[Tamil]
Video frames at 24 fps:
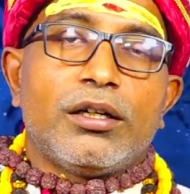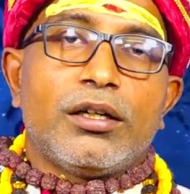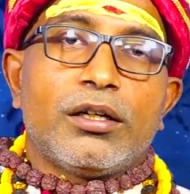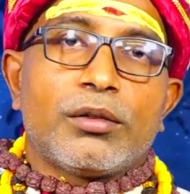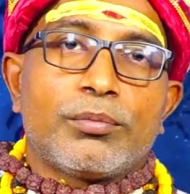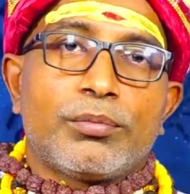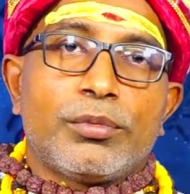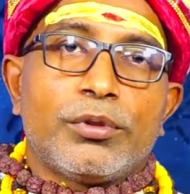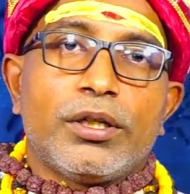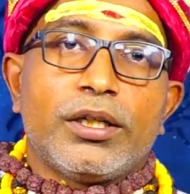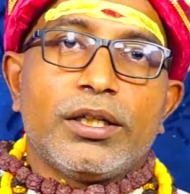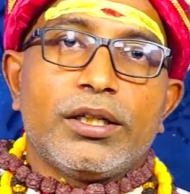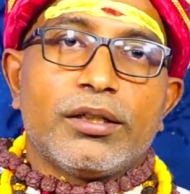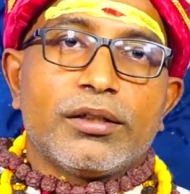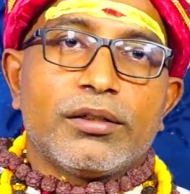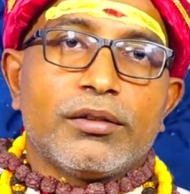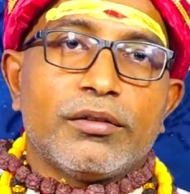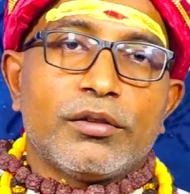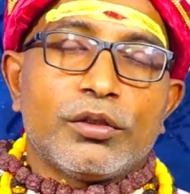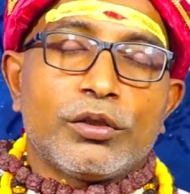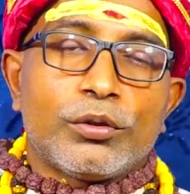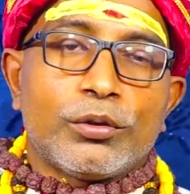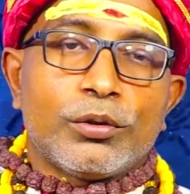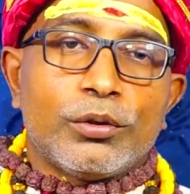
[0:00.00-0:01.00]
அற்பாயிலுக்கு
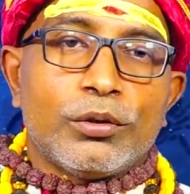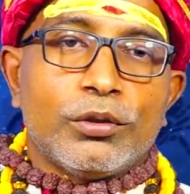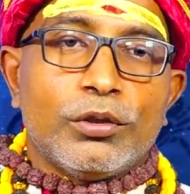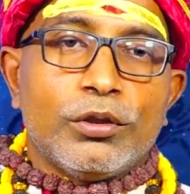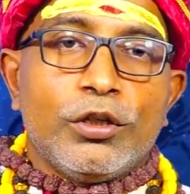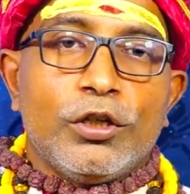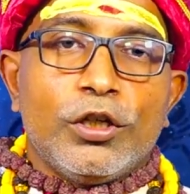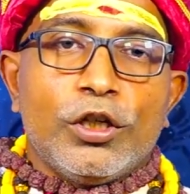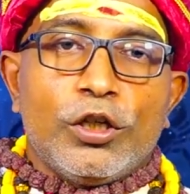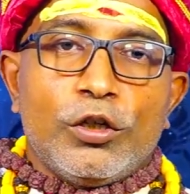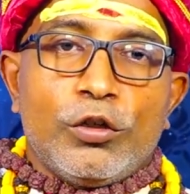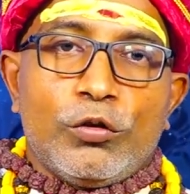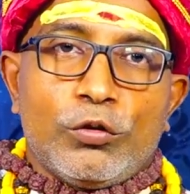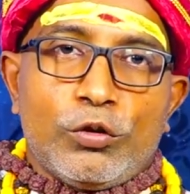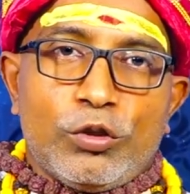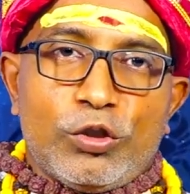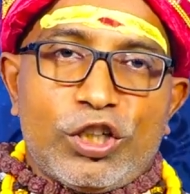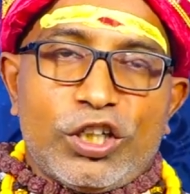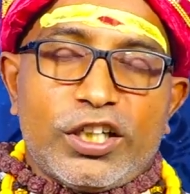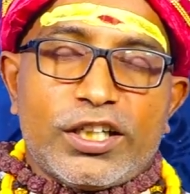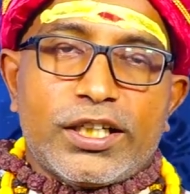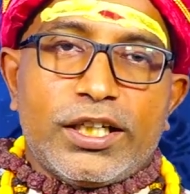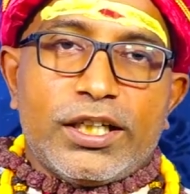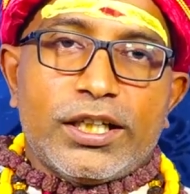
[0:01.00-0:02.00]
வரட்டும்
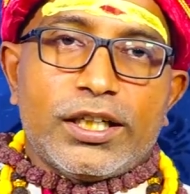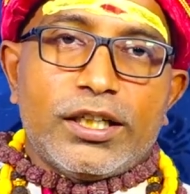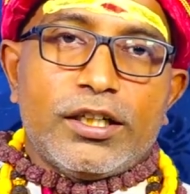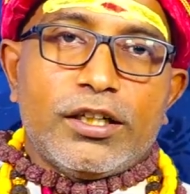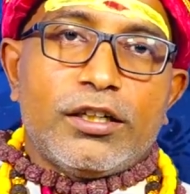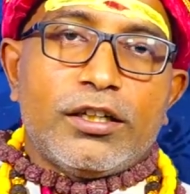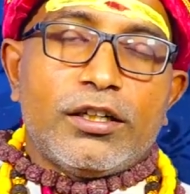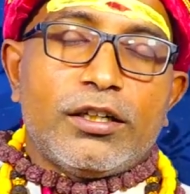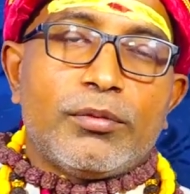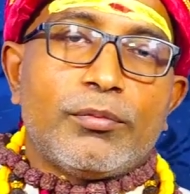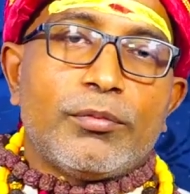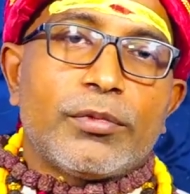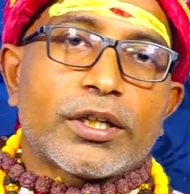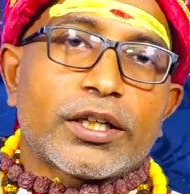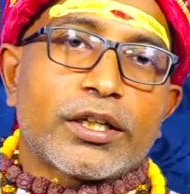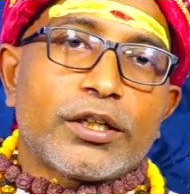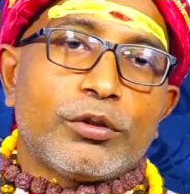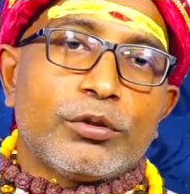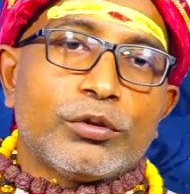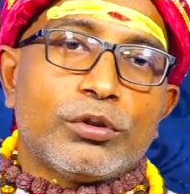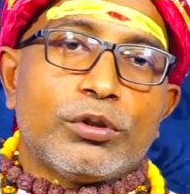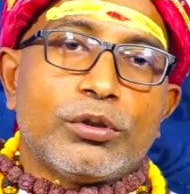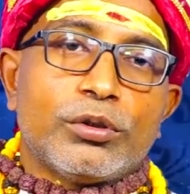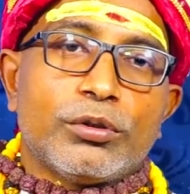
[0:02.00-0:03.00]
உங்களோட கலைகளெல்லாம்
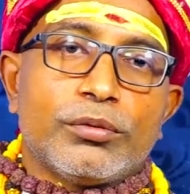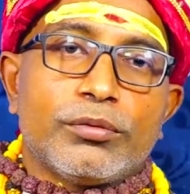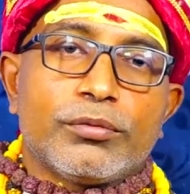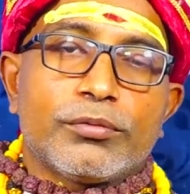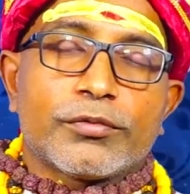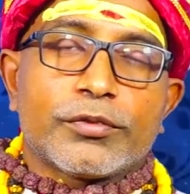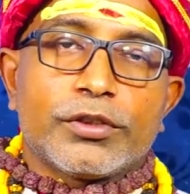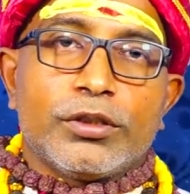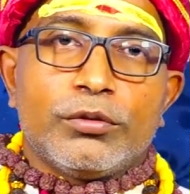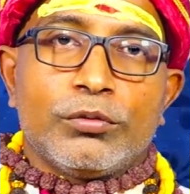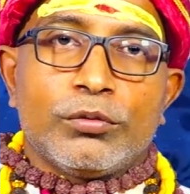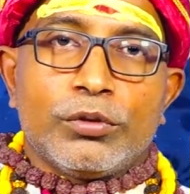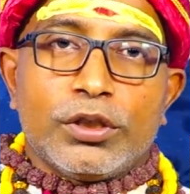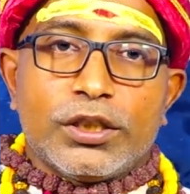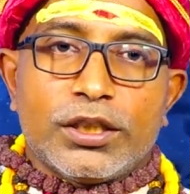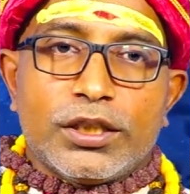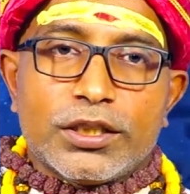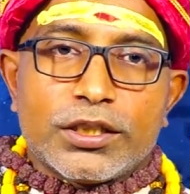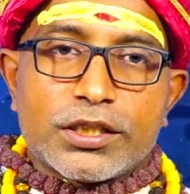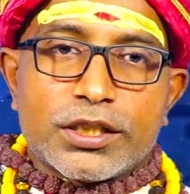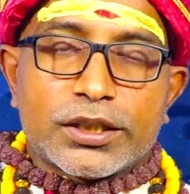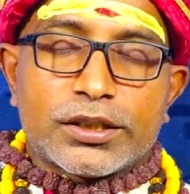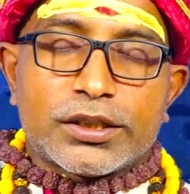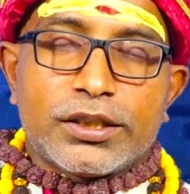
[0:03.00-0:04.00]
மறையட்டும் உங்களுக்கு
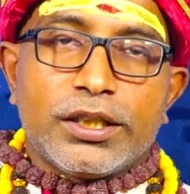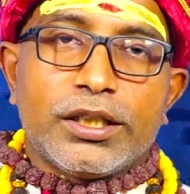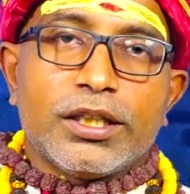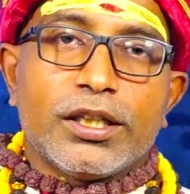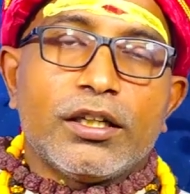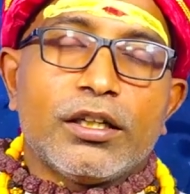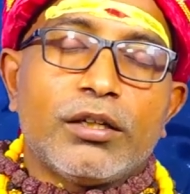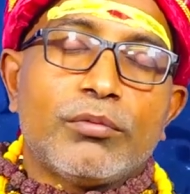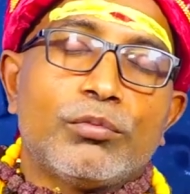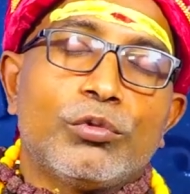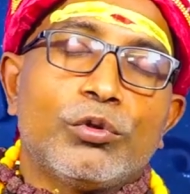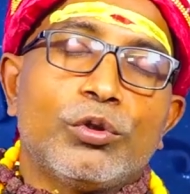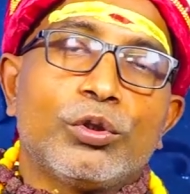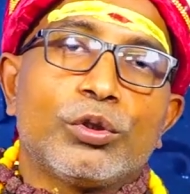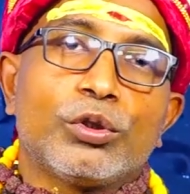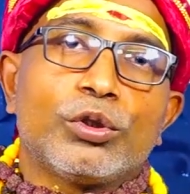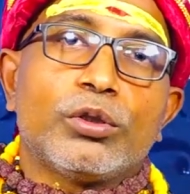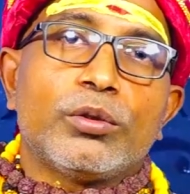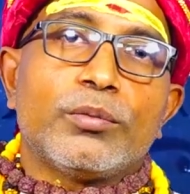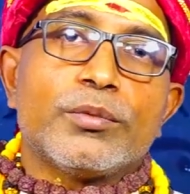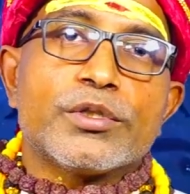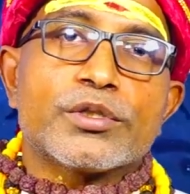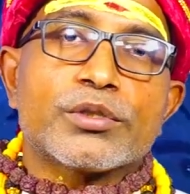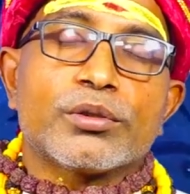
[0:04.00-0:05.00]
அந்த சக்தியெல்லாம்
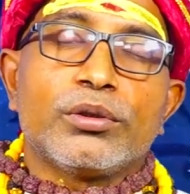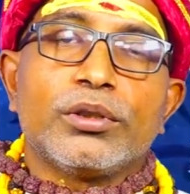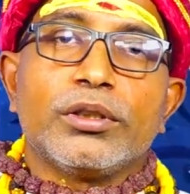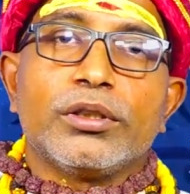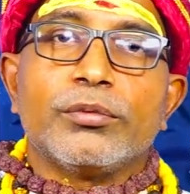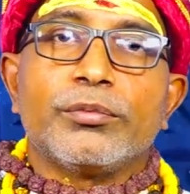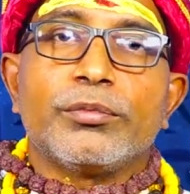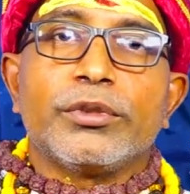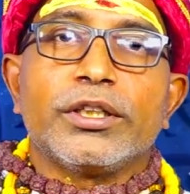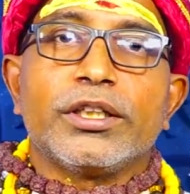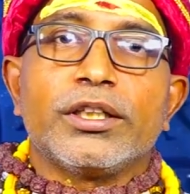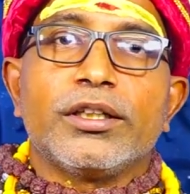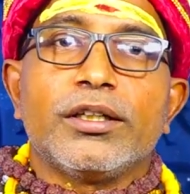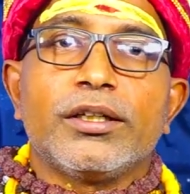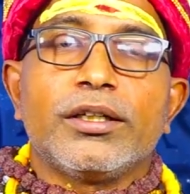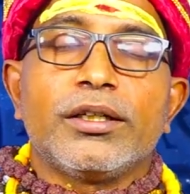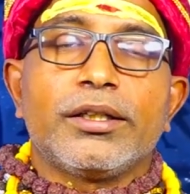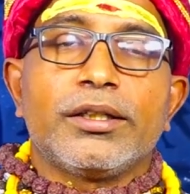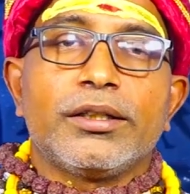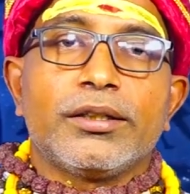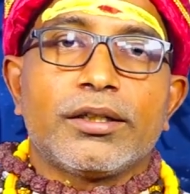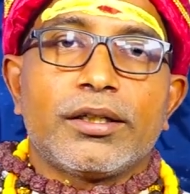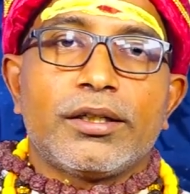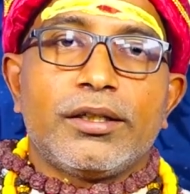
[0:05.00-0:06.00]
போகட்டும் அப்படின்னு சொல்லி இது பண்ணிடுறாரு
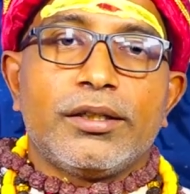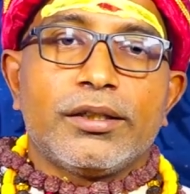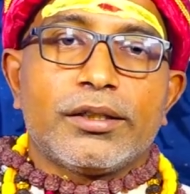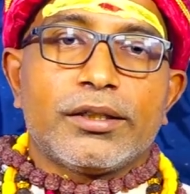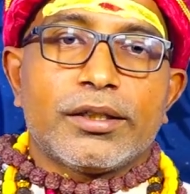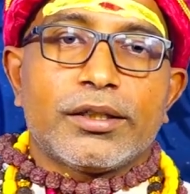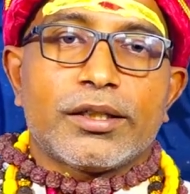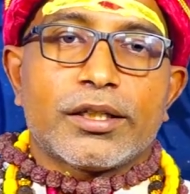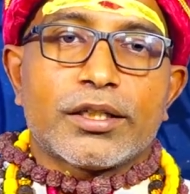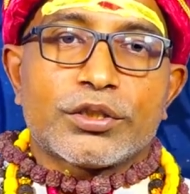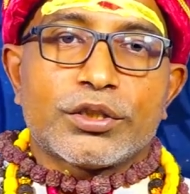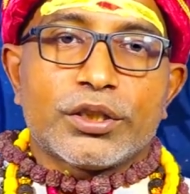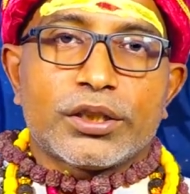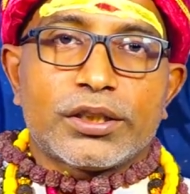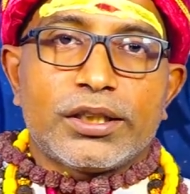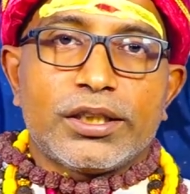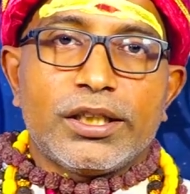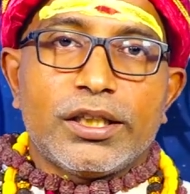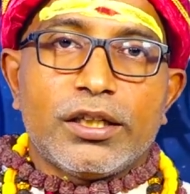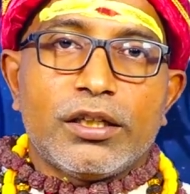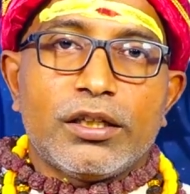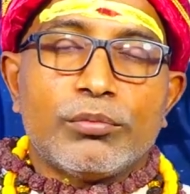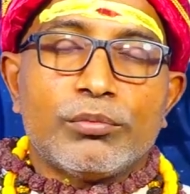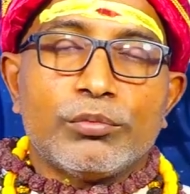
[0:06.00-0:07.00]
இந்திரனுக்கு இருக்கிற
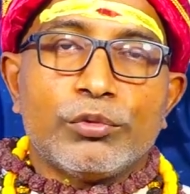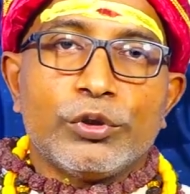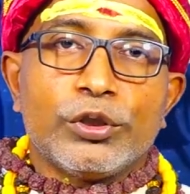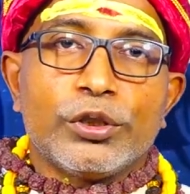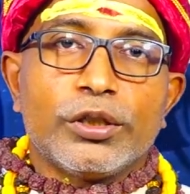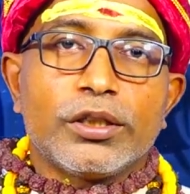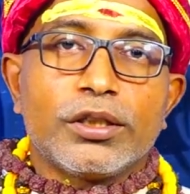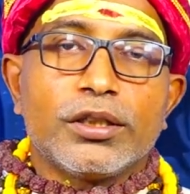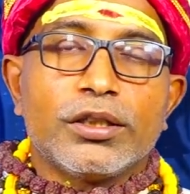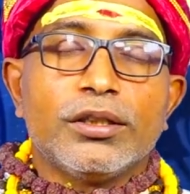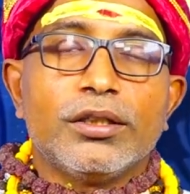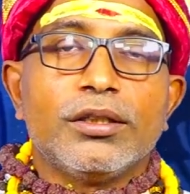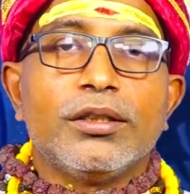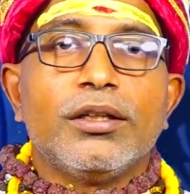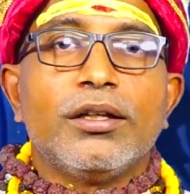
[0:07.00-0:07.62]
சக்தியெல்லாம் போயிடுது